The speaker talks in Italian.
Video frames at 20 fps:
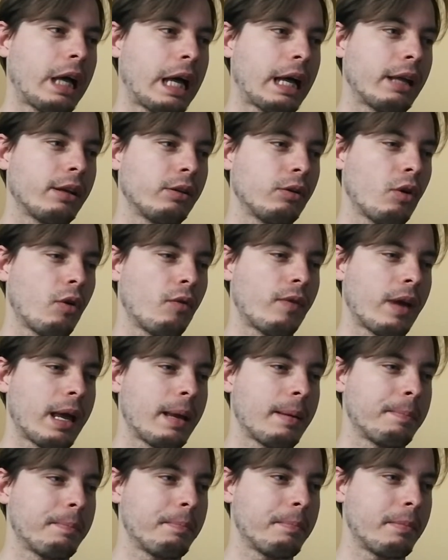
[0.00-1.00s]
a
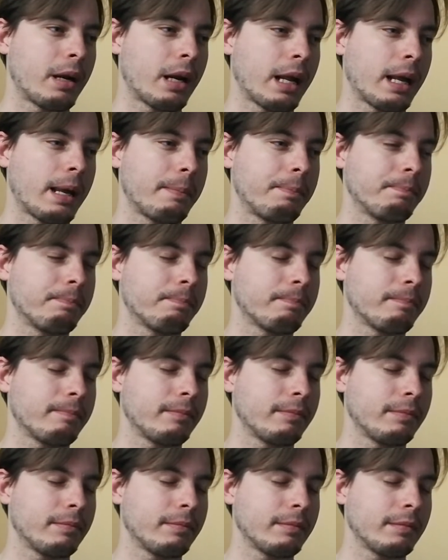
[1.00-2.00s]
novembre,
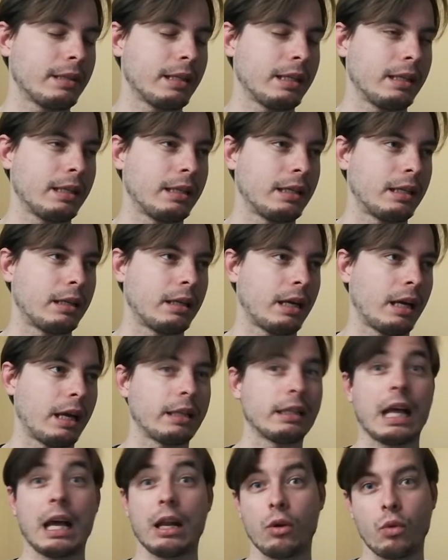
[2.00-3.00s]

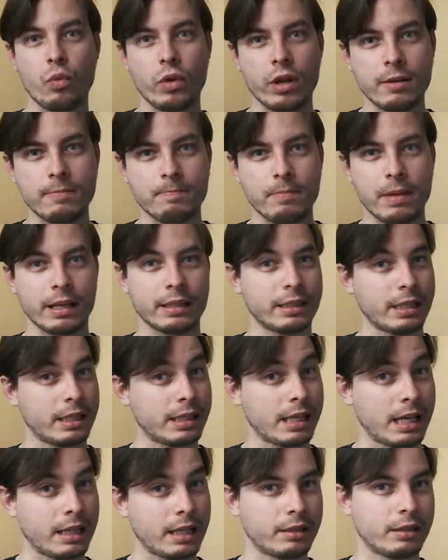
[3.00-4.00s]
ad Halloween per essere
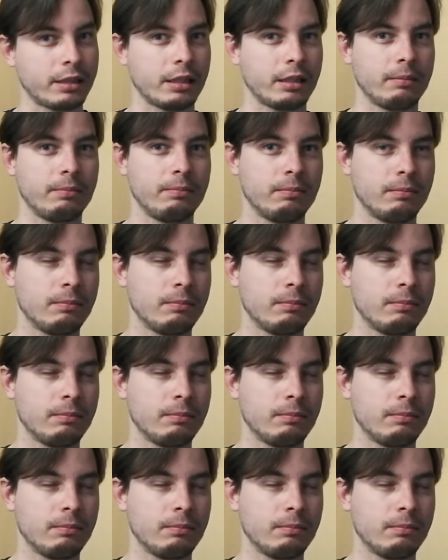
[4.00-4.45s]
esatti.